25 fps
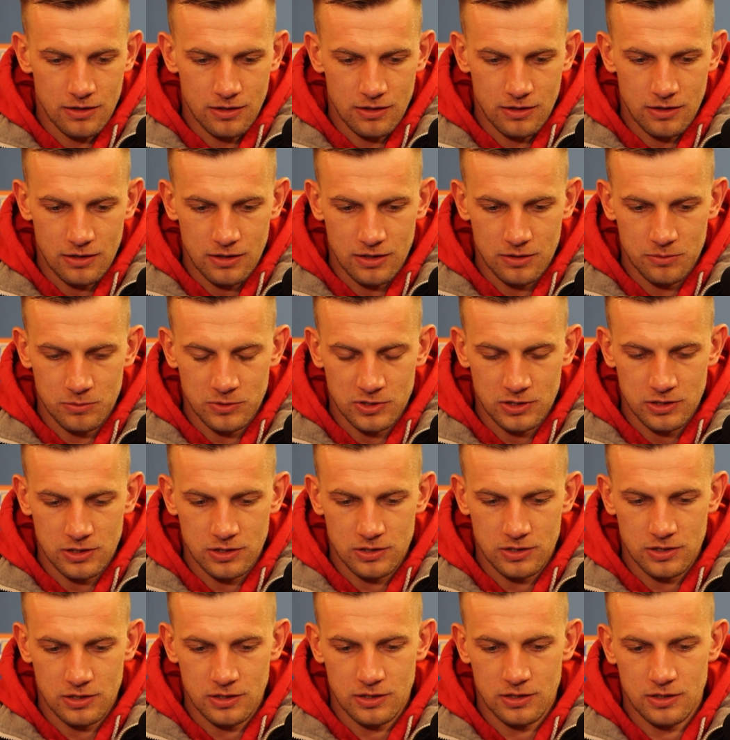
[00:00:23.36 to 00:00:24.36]
Y, ale myślę,
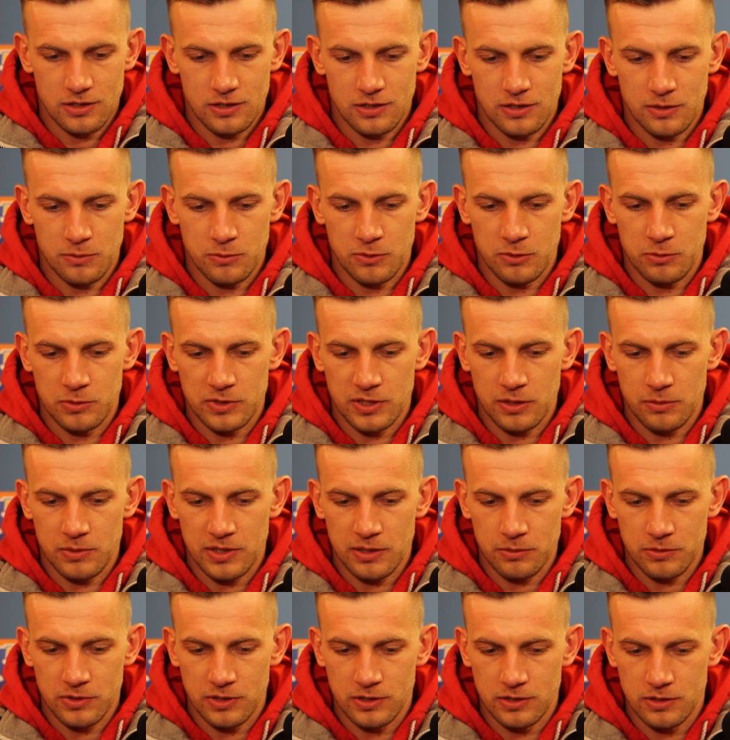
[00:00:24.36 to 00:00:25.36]
że nie byłoby tej
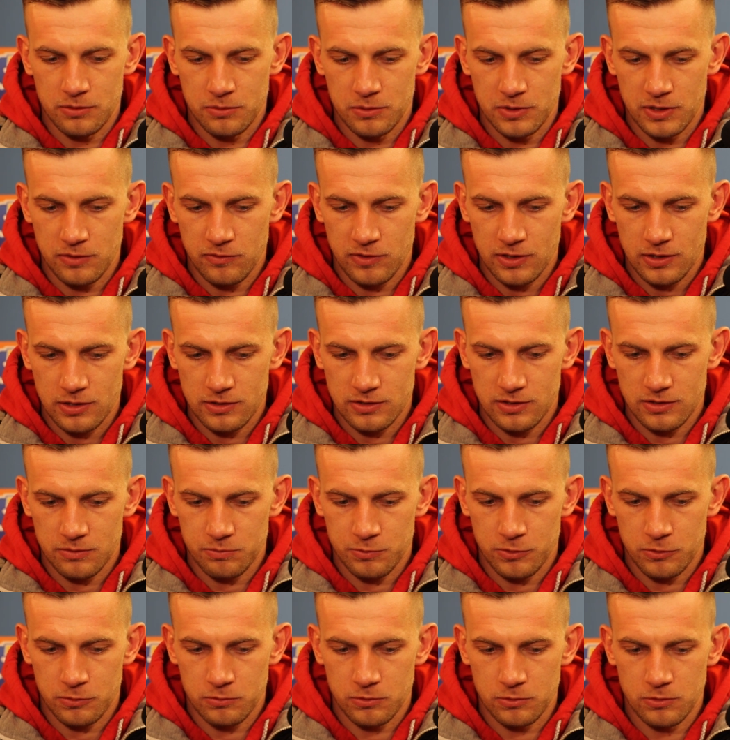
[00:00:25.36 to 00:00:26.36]
bramki, gdyby nie wiara
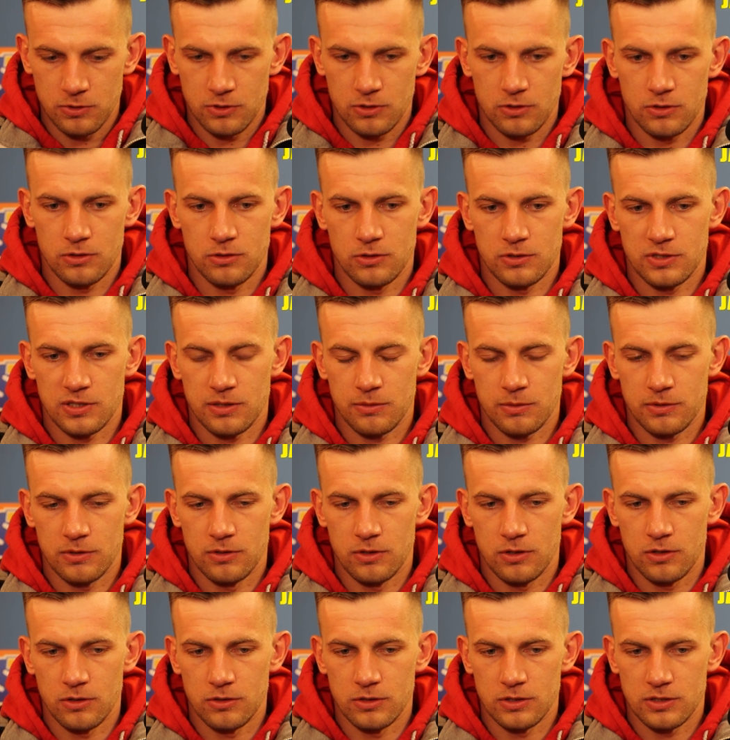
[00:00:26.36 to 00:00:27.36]
zespołu do samego
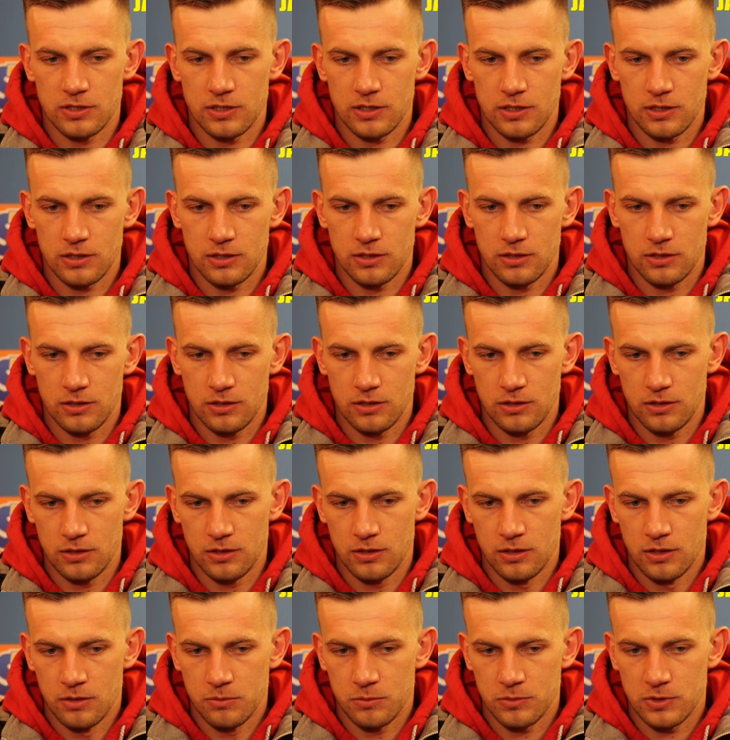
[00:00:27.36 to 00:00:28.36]
końca i
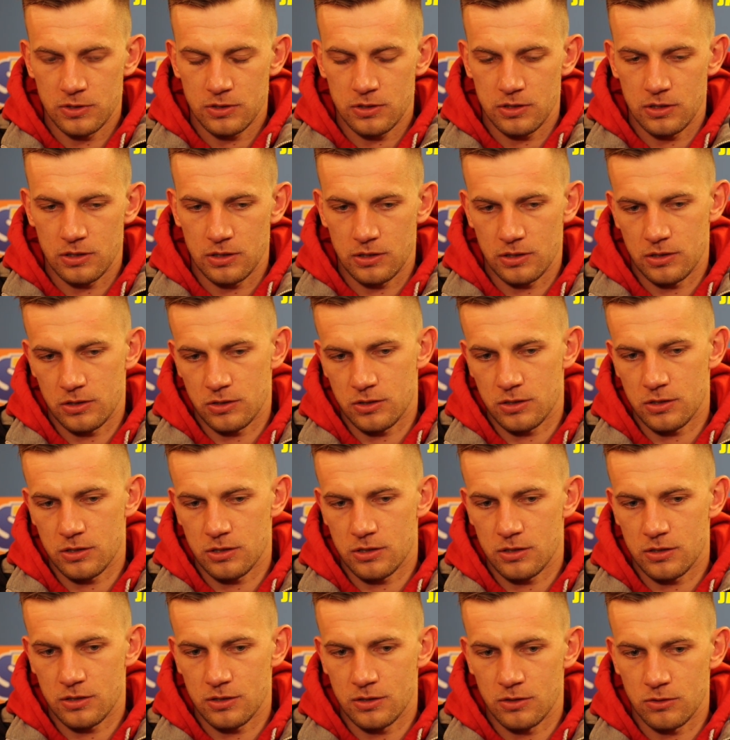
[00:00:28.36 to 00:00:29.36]
myślę
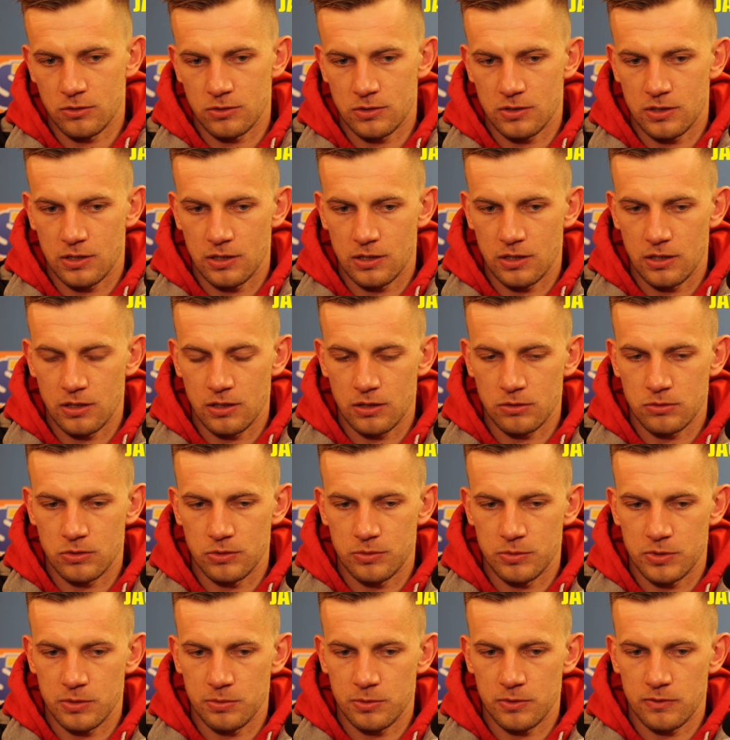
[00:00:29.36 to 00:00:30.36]
też noc trenera, który
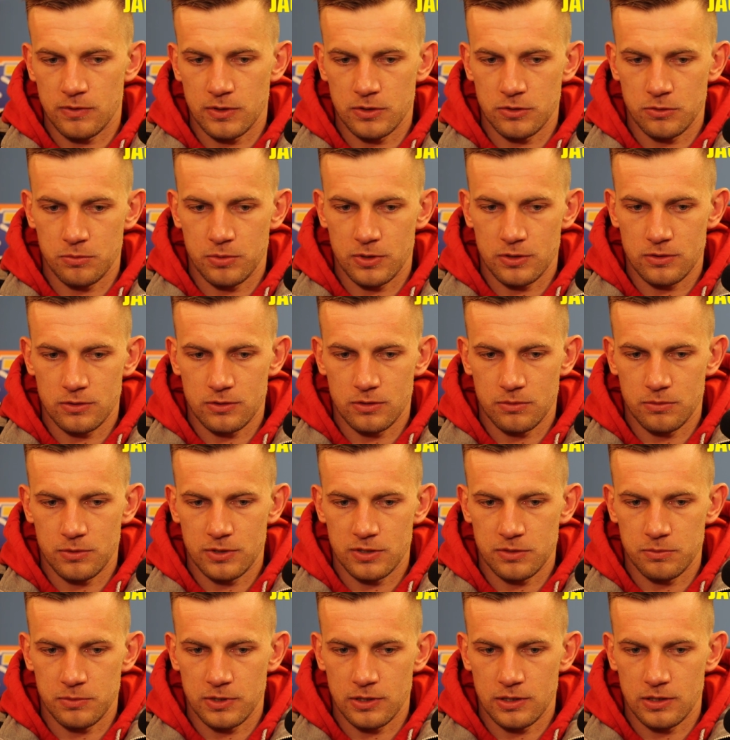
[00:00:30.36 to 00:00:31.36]
przeprowadził bardzo dobre
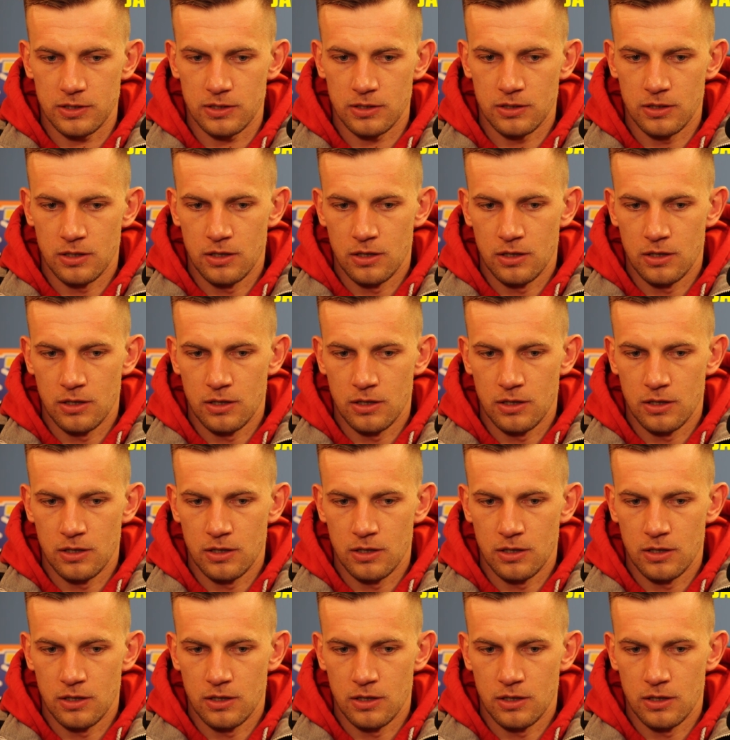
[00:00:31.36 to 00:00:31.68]
zmiany.